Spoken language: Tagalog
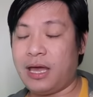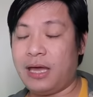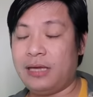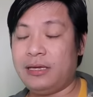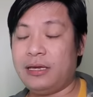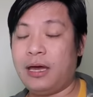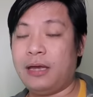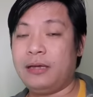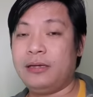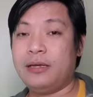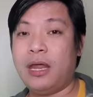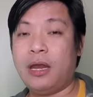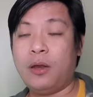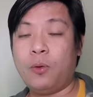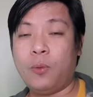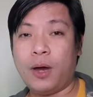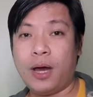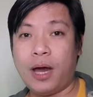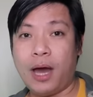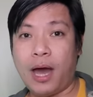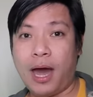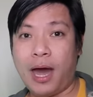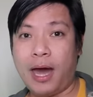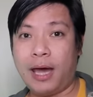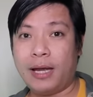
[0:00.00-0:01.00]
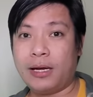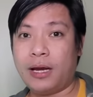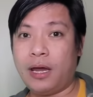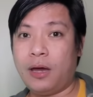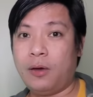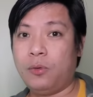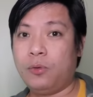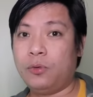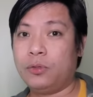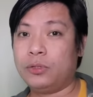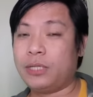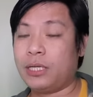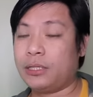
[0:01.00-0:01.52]
Ayan, dalawang
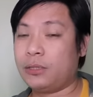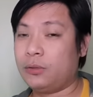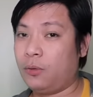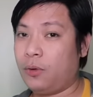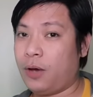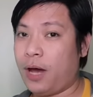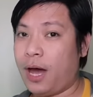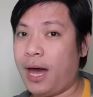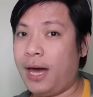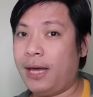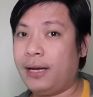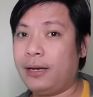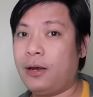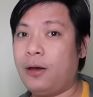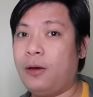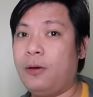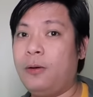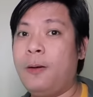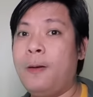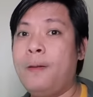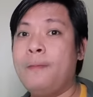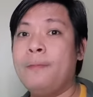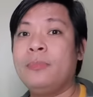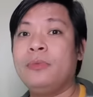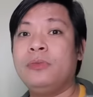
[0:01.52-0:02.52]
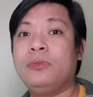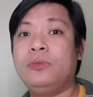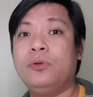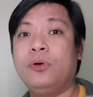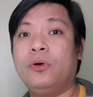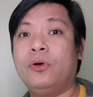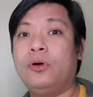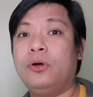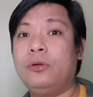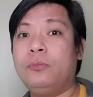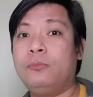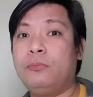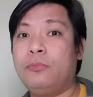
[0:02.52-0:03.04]
araw o tatlong araw,
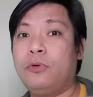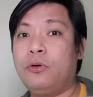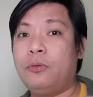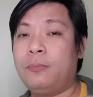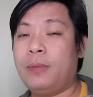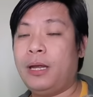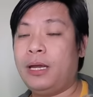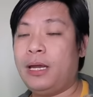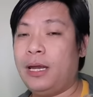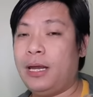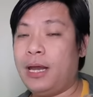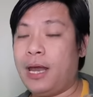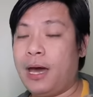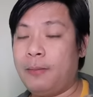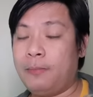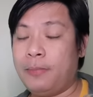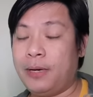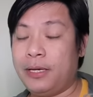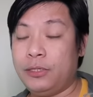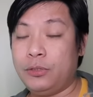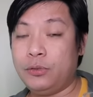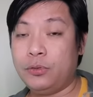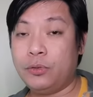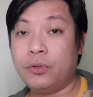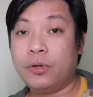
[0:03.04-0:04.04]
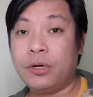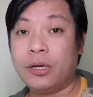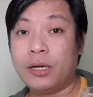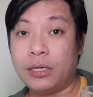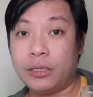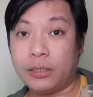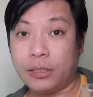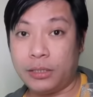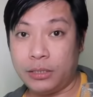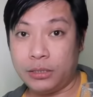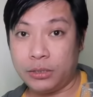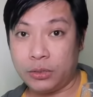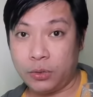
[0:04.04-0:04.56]
doon mo malalaman yung
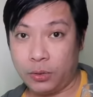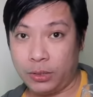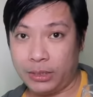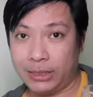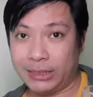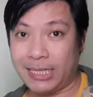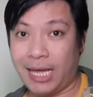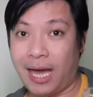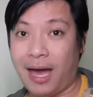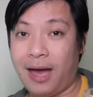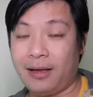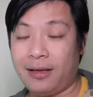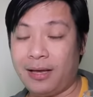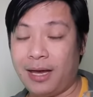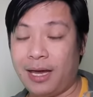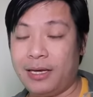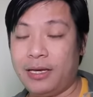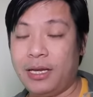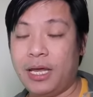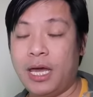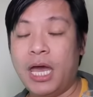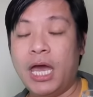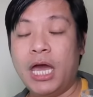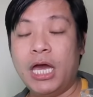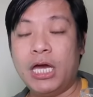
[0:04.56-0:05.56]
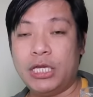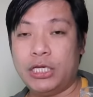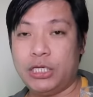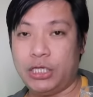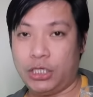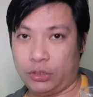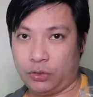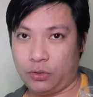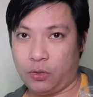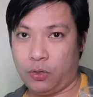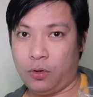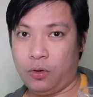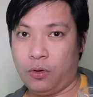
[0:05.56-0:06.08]
resulta agad
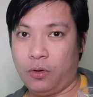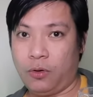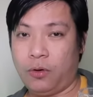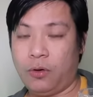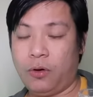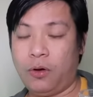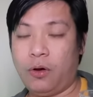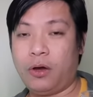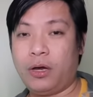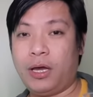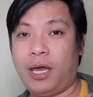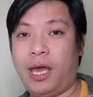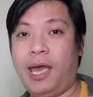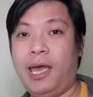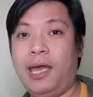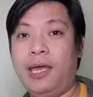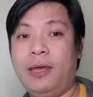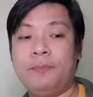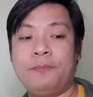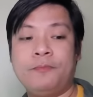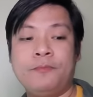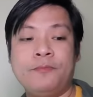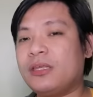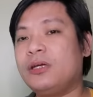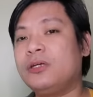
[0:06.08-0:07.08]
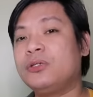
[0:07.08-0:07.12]
nito. Okay?